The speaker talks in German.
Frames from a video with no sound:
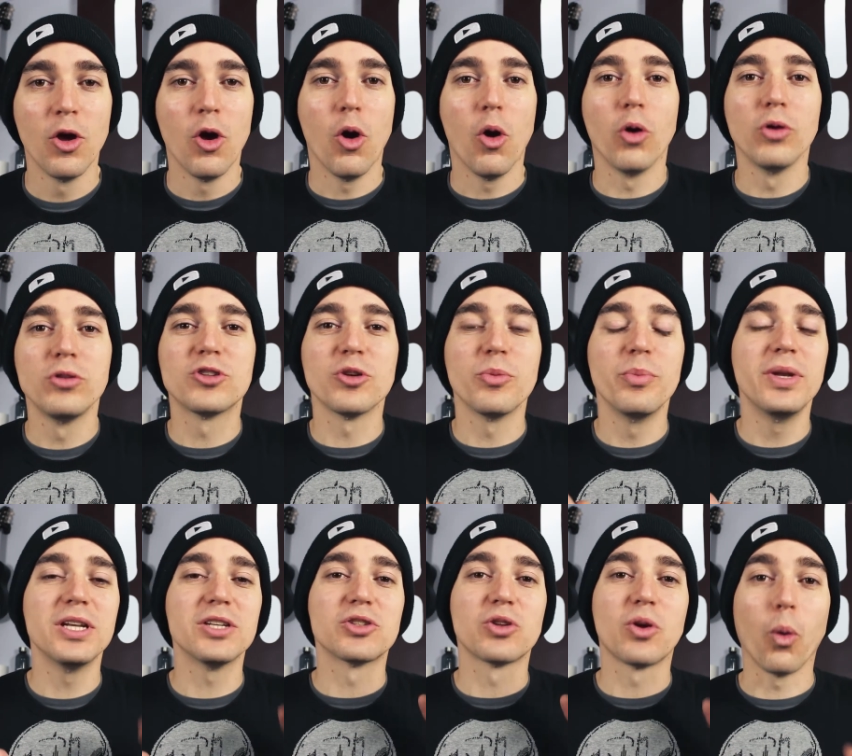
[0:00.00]
und
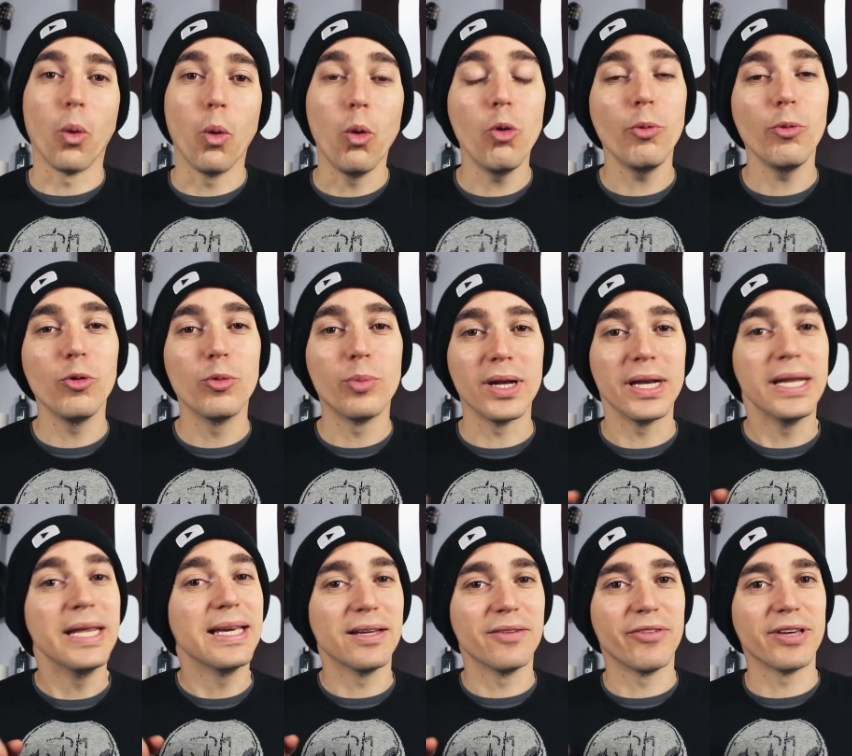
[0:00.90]
zumindest grob
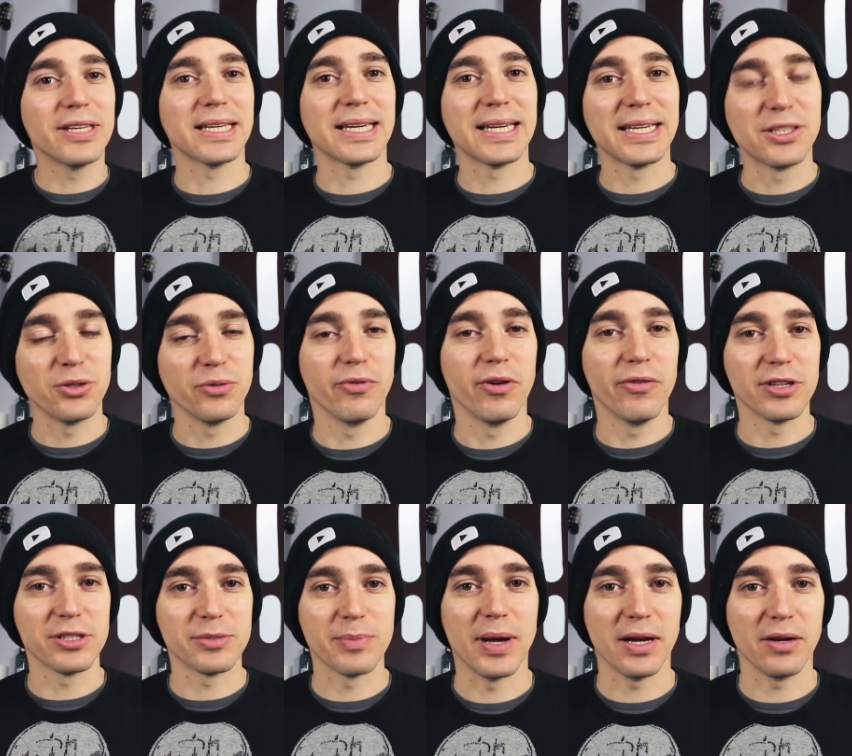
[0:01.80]
überlegen, in welche Richtung wir
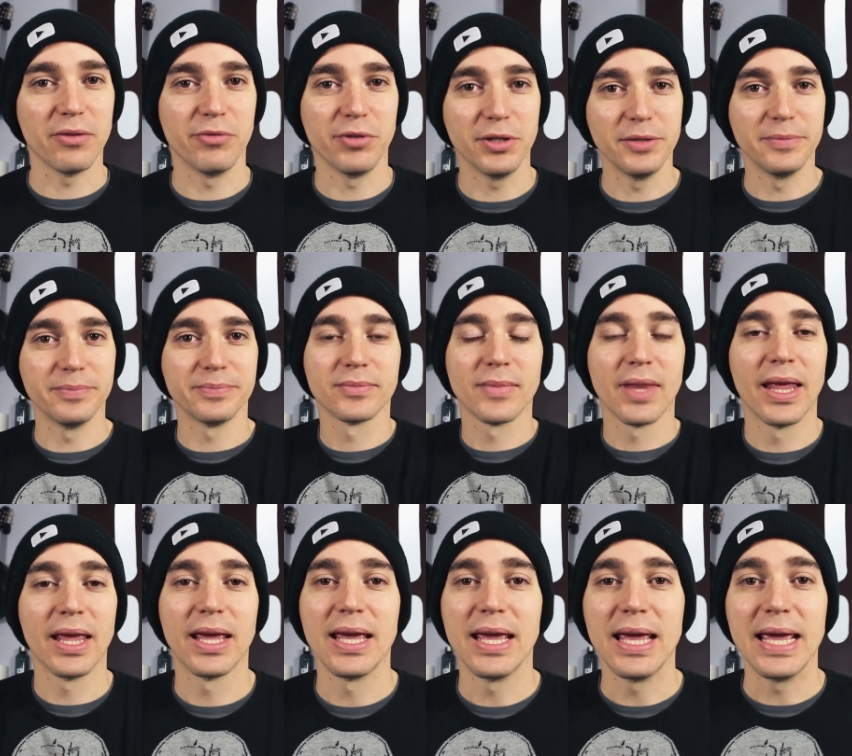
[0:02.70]
was machen wollen.
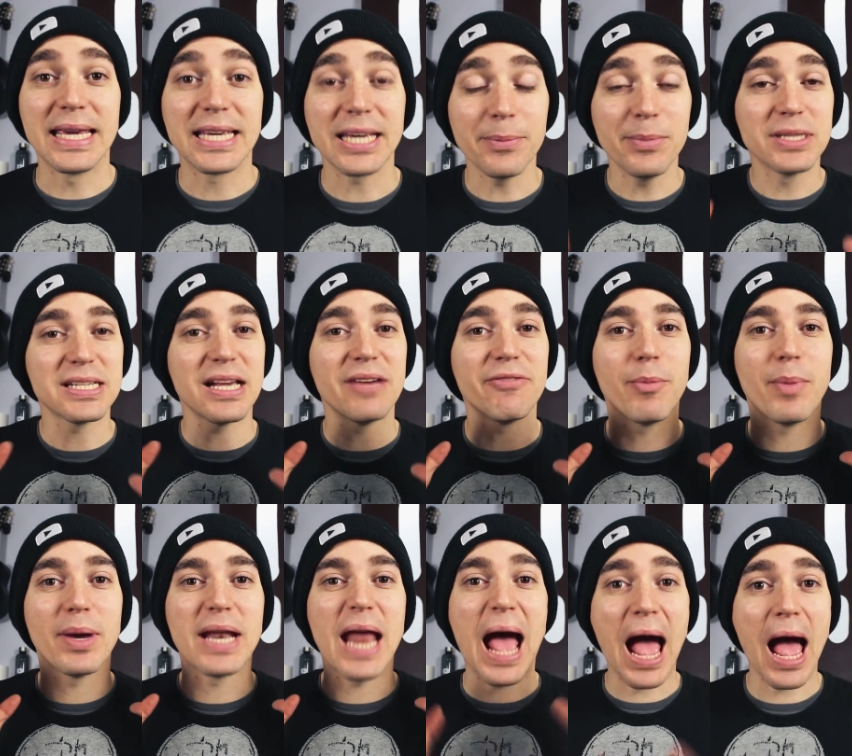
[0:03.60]
Ich habe mir jetzt einfach
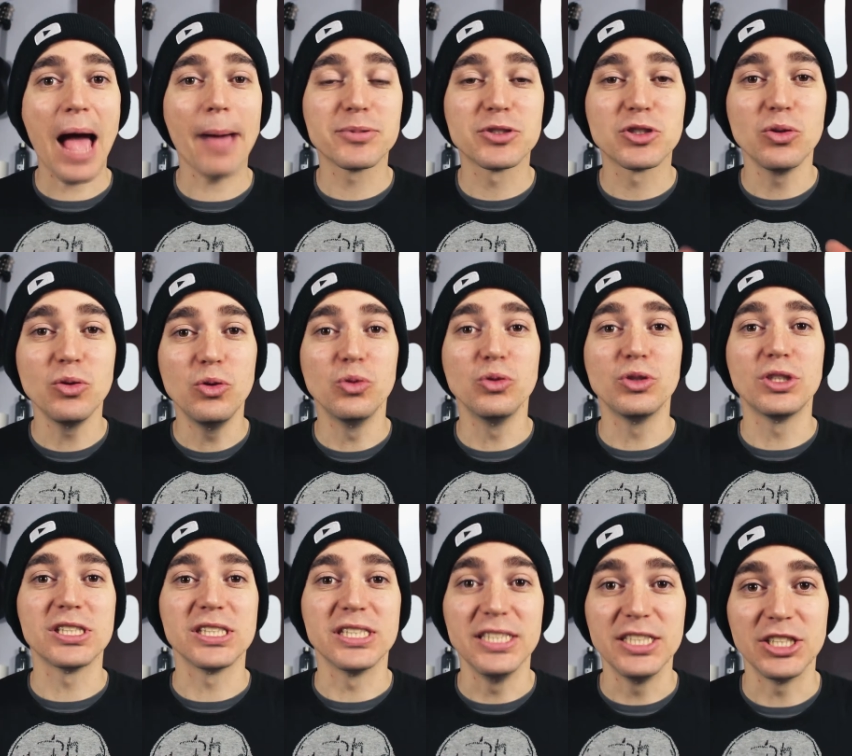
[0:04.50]
mal ein
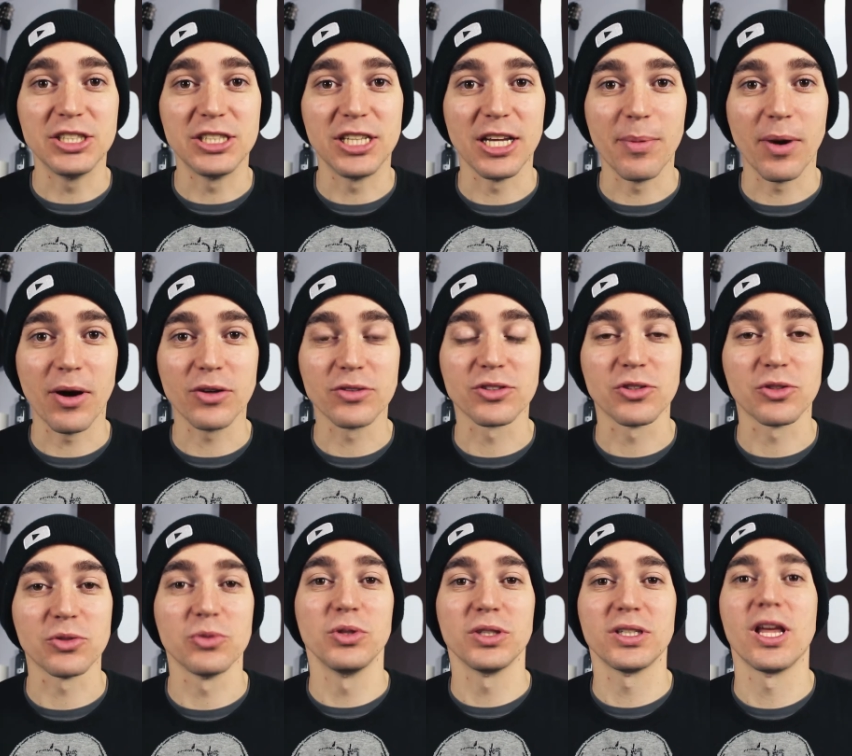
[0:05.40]
absolutes Nischenthema
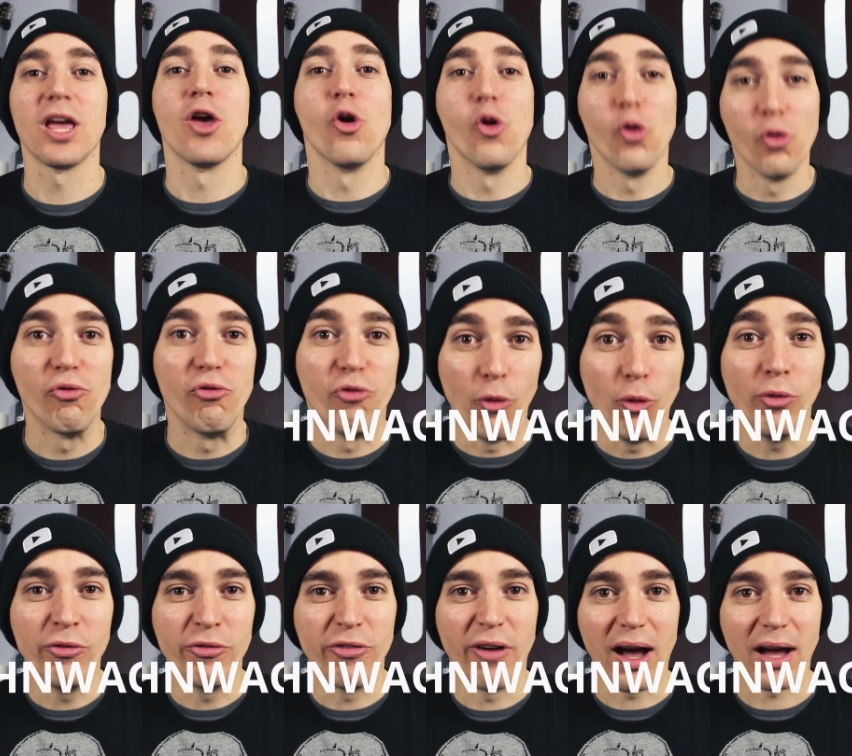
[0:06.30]
ausgesucht,
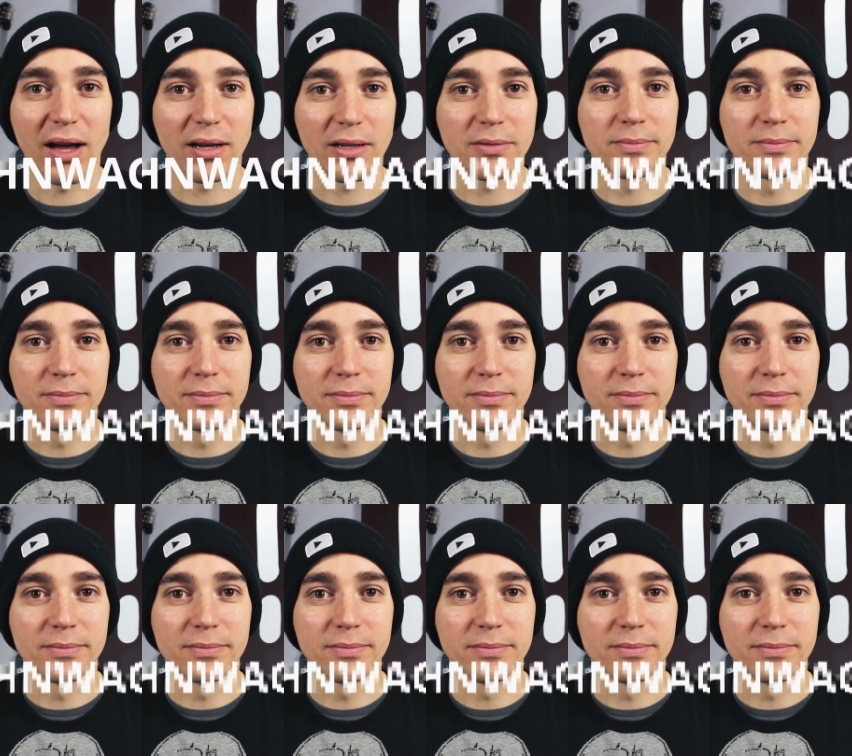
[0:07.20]
Wohnwagen.